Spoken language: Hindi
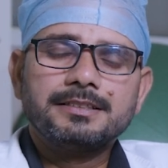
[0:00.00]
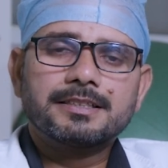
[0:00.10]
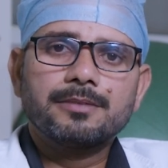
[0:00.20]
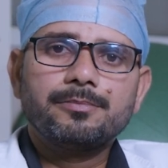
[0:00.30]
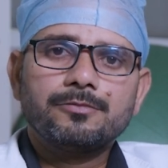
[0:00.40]

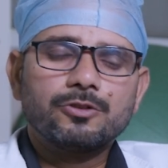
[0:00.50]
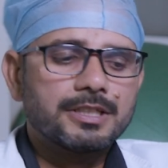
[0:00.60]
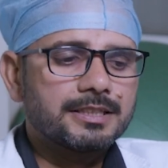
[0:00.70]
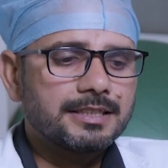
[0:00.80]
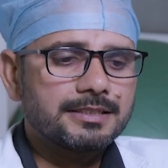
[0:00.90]
इसके
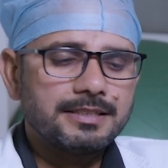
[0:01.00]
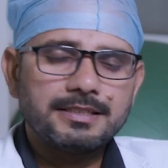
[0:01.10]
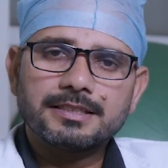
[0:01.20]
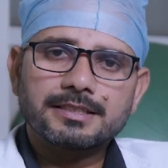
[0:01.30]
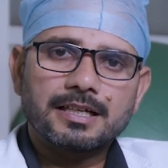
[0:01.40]
मुख्यतः
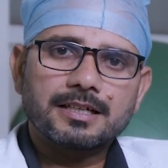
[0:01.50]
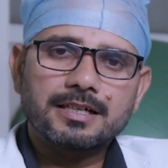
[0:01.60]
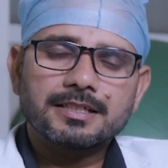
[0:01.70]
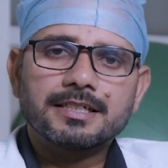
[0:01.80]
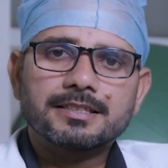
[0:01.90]
तीन या चार
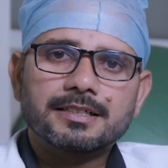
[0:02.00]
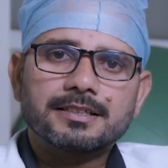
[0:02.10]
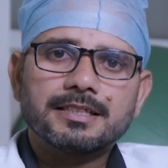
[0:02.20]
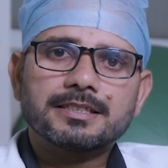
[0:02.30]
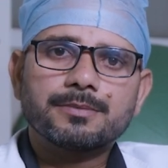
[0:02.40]
कारण कह
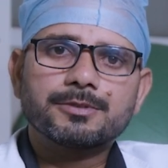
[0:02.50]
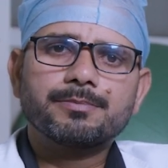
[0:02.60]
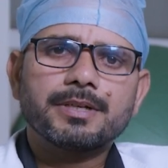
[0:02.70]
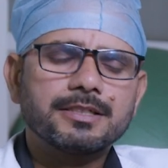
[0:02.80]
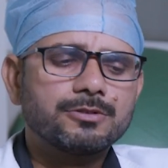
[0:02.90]
सकते हैं सबसे
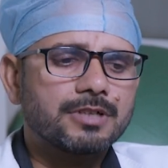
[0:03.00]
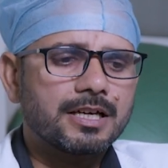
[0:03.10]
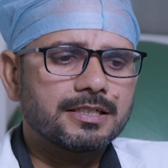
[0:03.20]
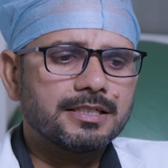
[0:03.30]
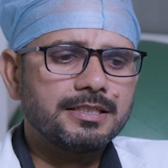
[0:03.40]
पहला जो
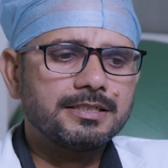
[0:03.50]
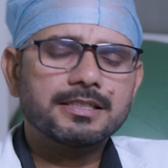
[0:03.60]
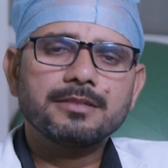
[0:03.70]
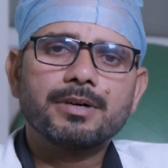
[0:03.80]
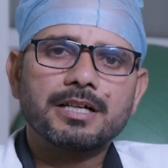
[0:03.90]
कारण है
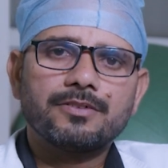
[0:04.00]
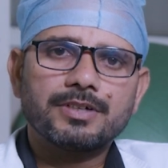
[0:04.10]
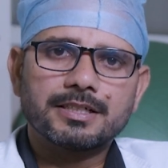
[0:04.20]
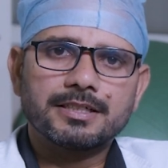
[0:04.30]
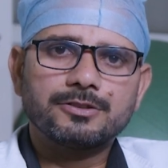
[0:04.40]
इसकी बनावट है